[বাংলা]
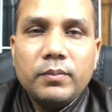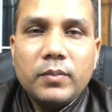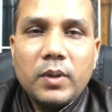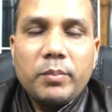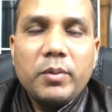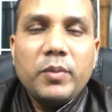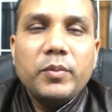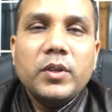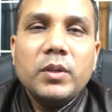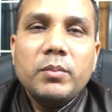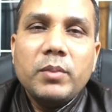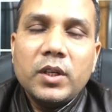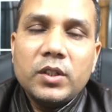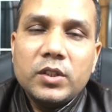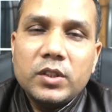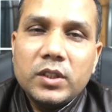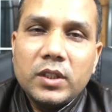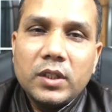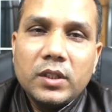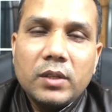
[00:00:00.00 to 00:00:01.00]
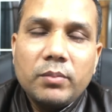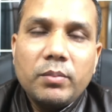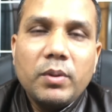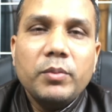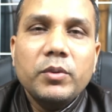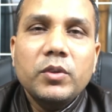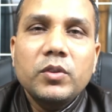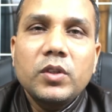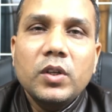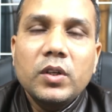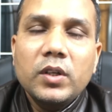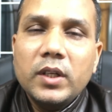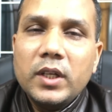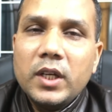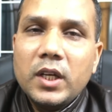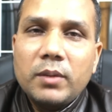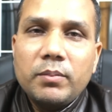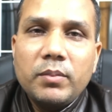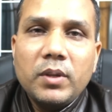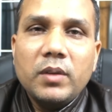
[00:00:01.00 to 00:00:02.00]
বা বিভিন্ন মানুষের সাথে বিভিন্ন
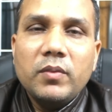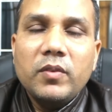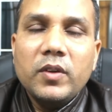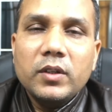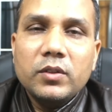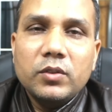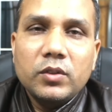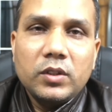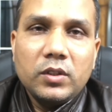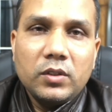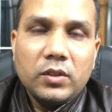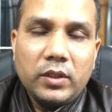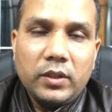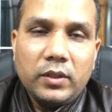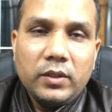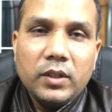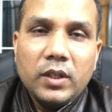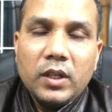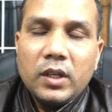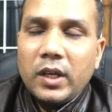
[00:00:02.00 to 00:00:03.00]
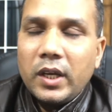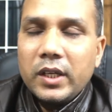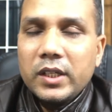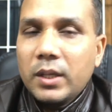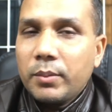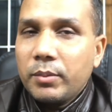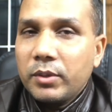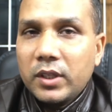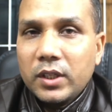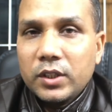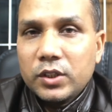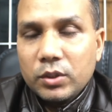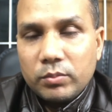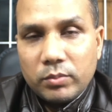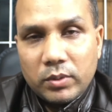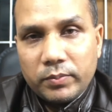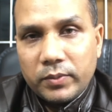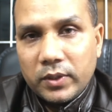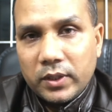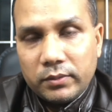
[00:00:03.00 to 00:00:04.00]
ধরনের খারাপ বিহেভিয়ার করতে হয় এটা আমাদের
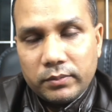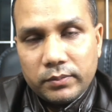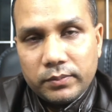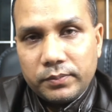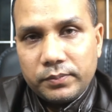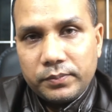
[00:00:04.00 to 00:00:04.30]
সম্ভব না